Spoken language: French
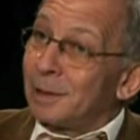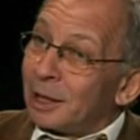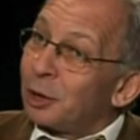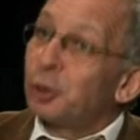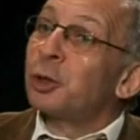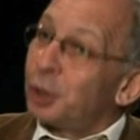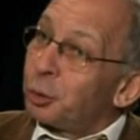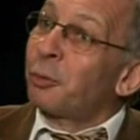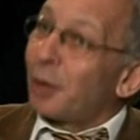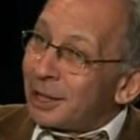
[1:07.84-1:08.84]
Voilà. C'est
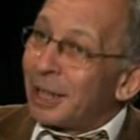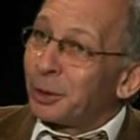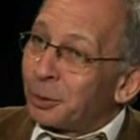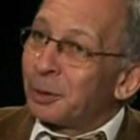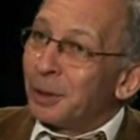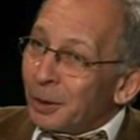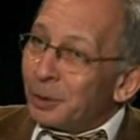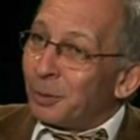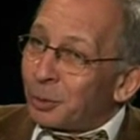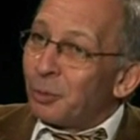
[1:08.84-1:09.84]
une phrase d'ailleurs
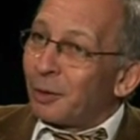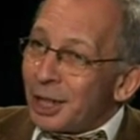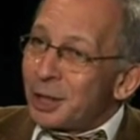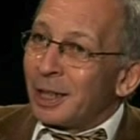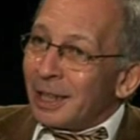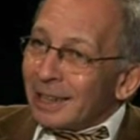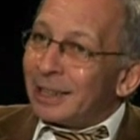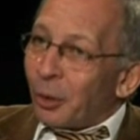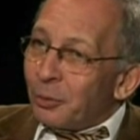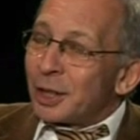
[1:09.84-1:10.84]
de, votre ouvrage et on,
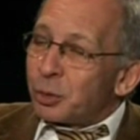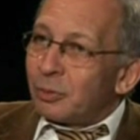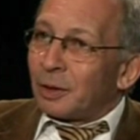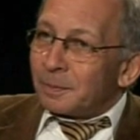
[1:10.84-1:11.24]
qui revient souvent. Et